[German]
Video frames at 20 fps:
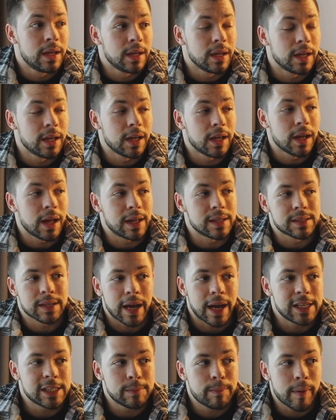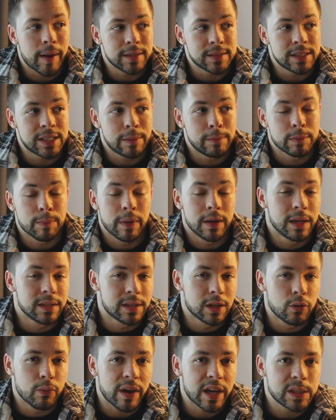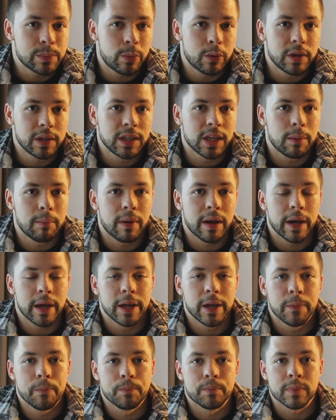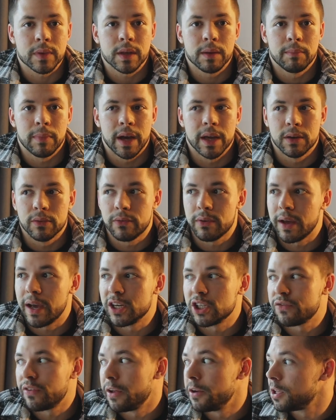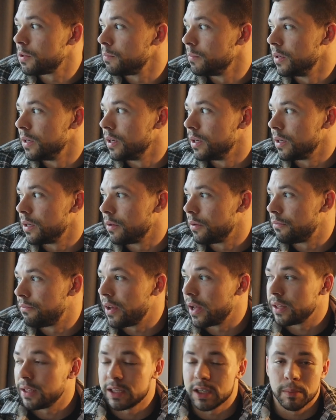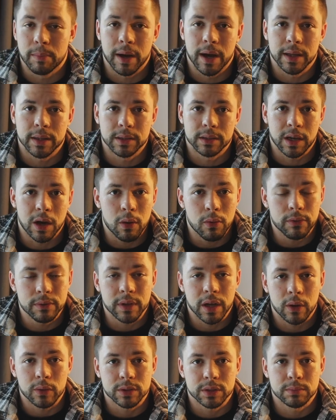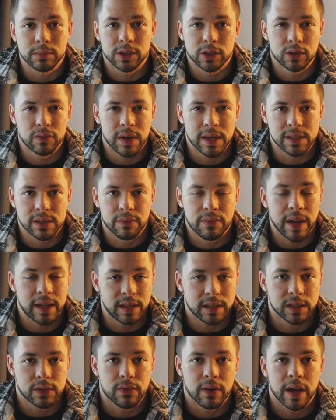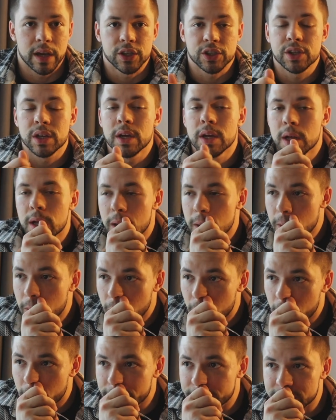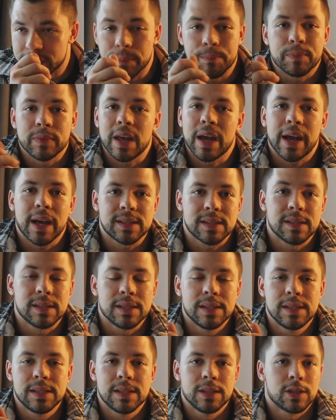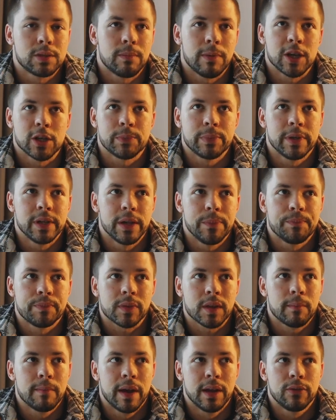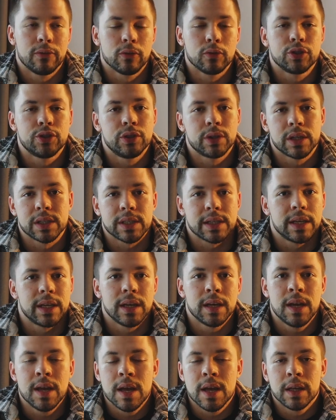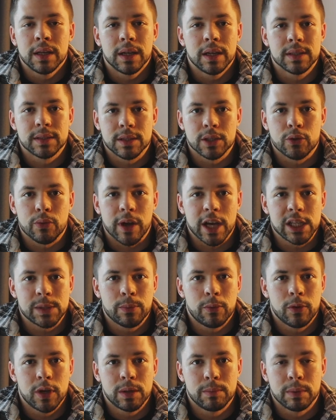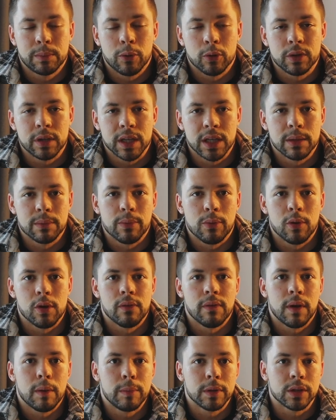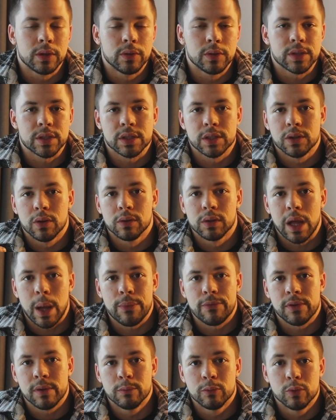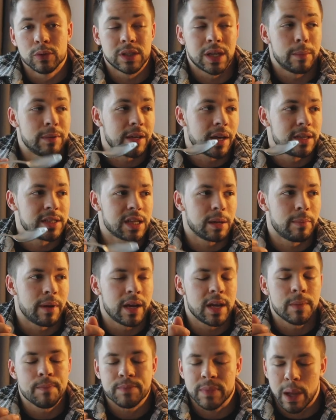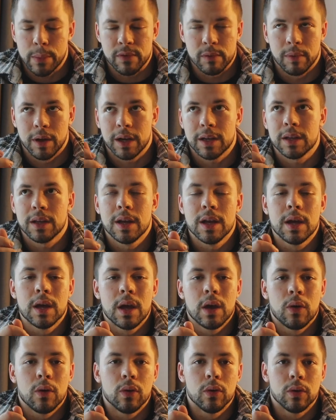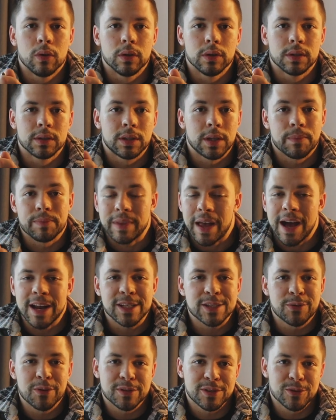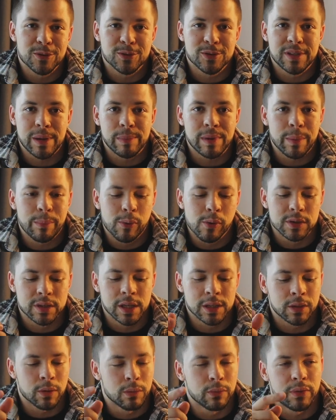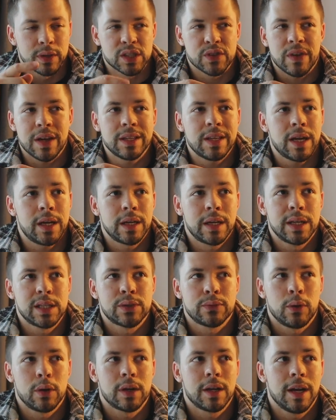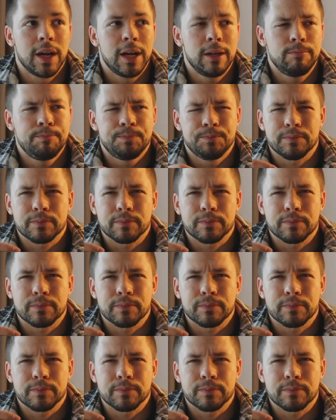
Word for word: Äh, als Reisbasis habe ich meinen Instant Rice Pudding dabei. Mein Fleisch werde ich mir fertig gebraten kaufen draußen, beziehungsweise fertiges Fleisch. Und der Rest ist easy. Zum Beispiel mein Frühstück ist eh Instant Rice Pudding mit Proteinpulver, mit Nüssen und Apfelmus. Habe ich alles dabei, Apfelmark. Und alles wird so zusammengepuzzelt. Und für zwei Tage geht es voll klar.